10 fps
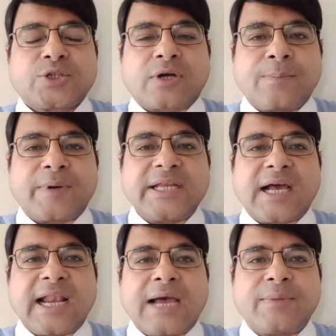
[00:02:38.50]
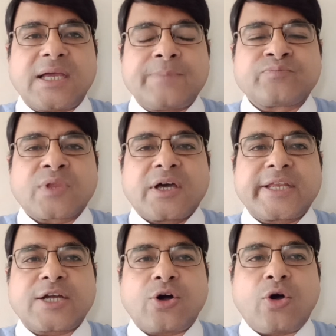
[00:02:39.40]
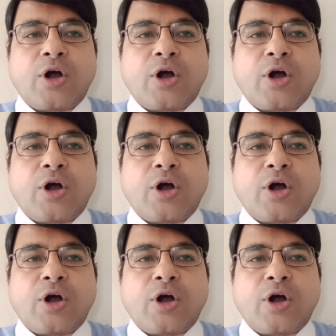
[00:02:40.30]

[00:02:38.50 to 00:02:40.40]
तो कंपनी का नाम है रिको